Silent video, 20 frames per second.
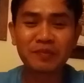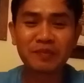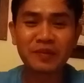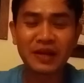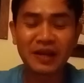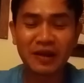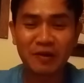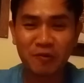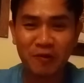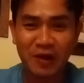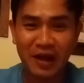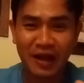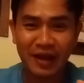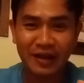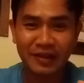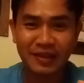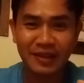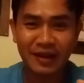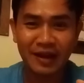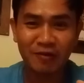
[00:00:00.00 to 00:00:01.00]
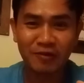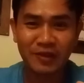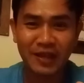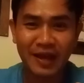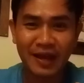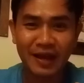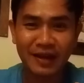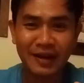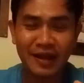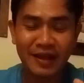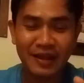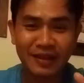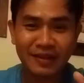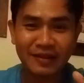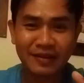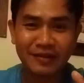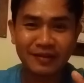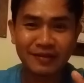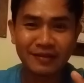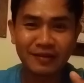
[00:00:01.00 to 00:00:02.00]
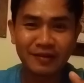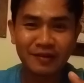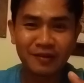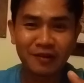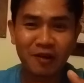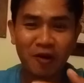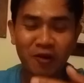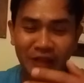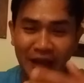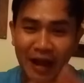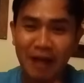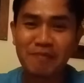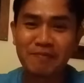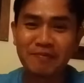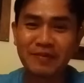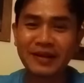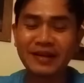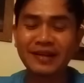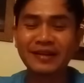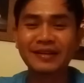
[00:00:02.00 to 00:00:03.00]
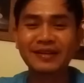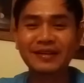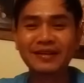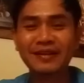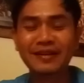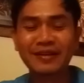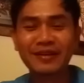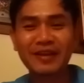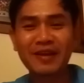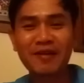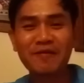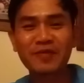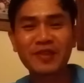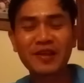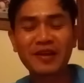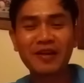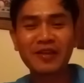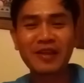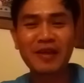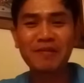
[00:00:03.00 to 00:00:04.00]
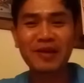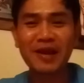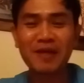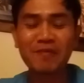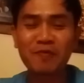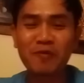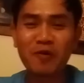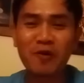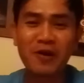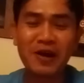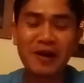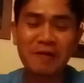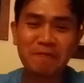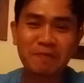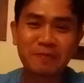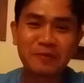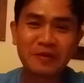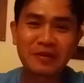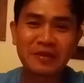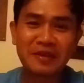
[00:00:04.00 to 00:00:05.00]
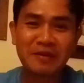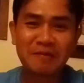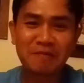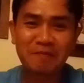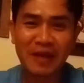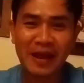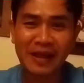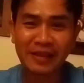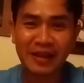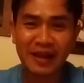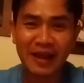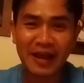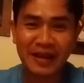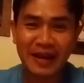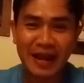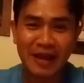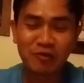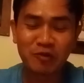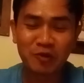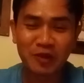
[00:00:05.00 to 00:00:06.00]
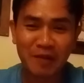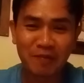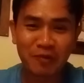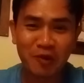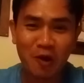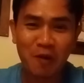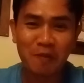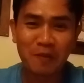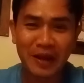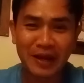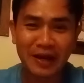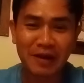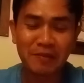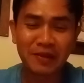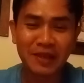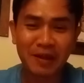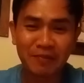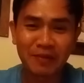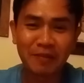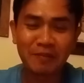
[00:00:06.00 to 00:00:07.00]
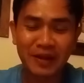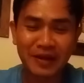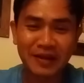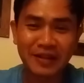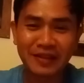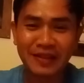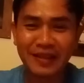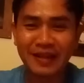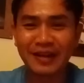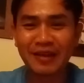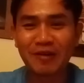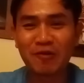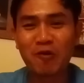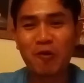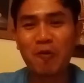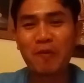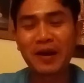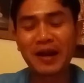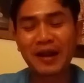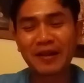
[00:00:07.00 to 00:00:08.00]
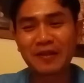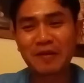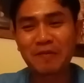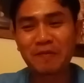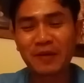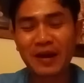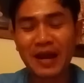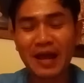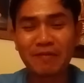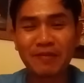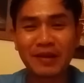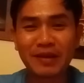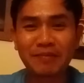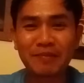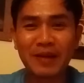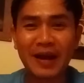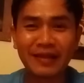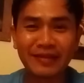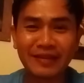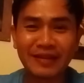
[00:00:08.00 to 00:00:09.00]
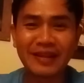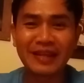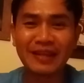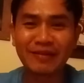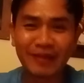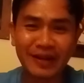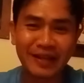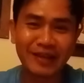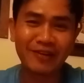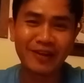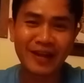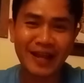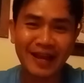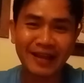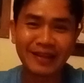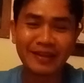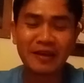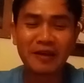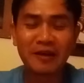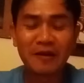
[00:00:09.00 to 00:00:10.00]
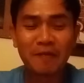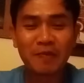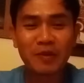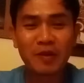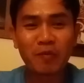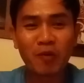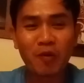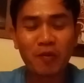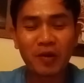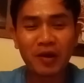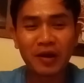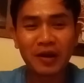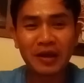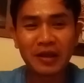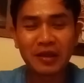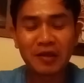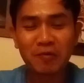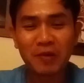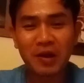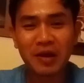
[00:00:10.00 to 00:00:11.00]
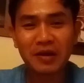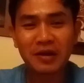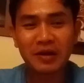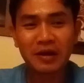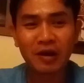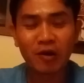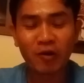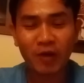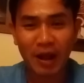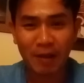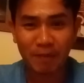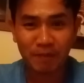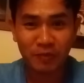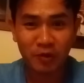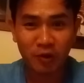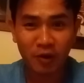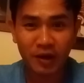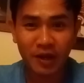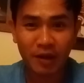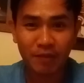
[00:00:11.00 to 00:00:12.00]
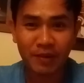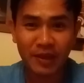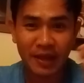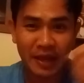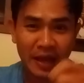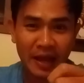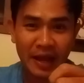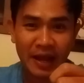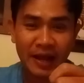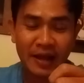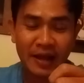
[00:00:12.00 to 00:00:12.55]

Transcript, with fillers: เกินกว่าที่เราจะได้ลองทำอ่ะครับเข้าใจไหมครับ เพราะว่าแม้ถ้าใครได้สูตรทำทองไปแล้วมันทำสำเร็จจริงๆเนี่ยโหมันอาจจะกลายเป็นมหาเศรษฐีไปเลยก็ได้ ผมก็เลยคิดว่าเออเรากลับย้อนกลับไปหา